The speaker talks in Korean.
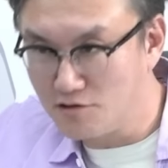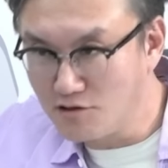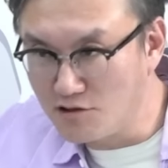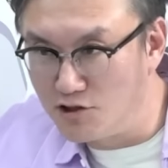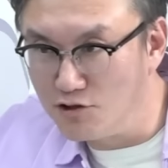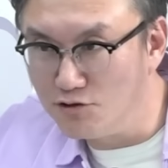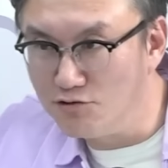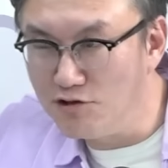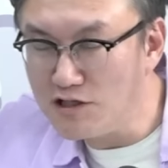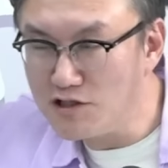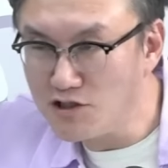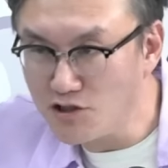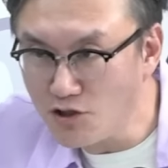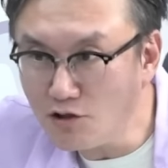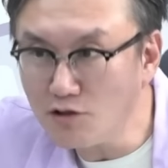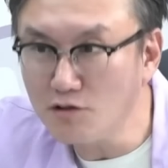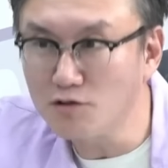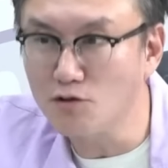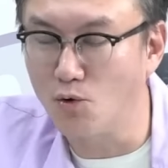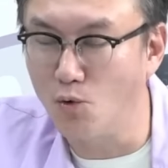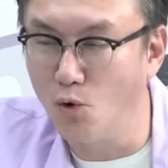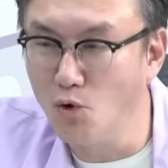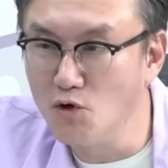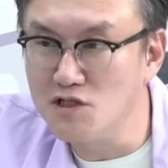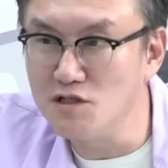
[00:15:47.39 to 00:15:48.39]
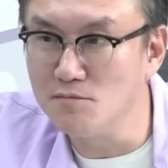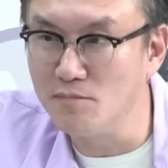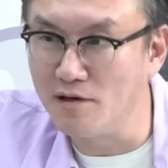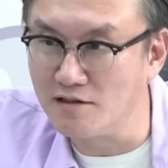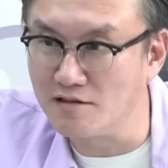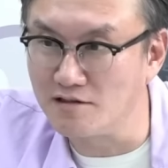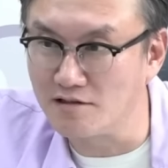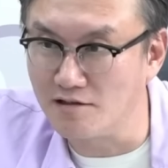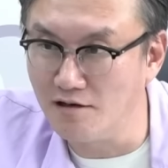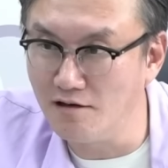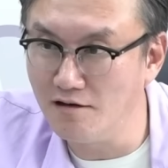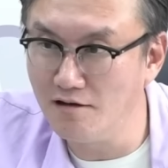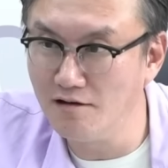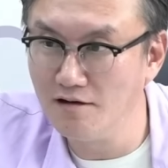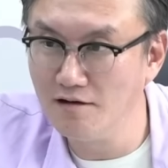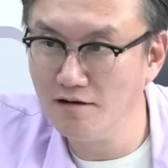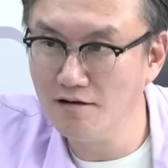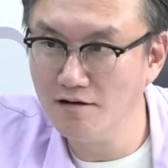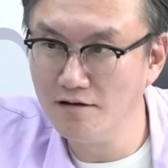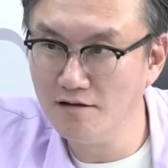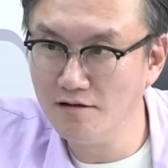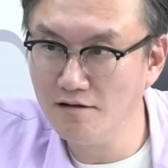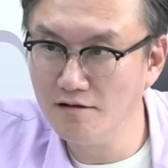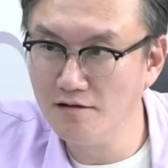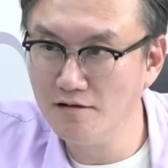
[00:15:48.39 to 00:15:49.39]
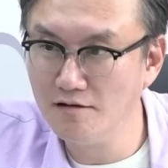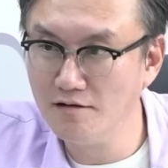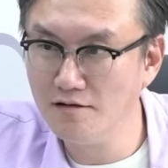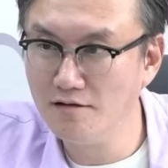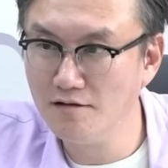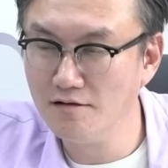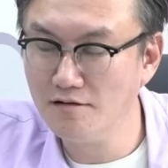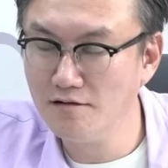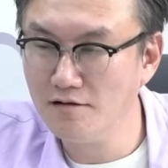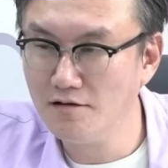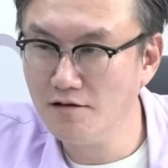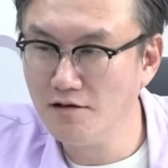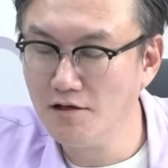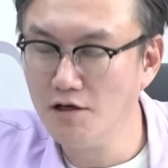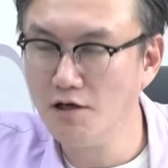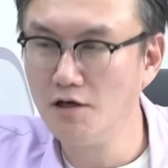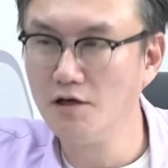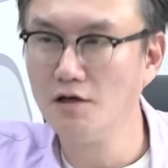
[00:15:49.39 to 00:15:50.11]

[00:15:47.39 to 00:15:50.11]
즉위 첫 공식 멘트가 뭐예요?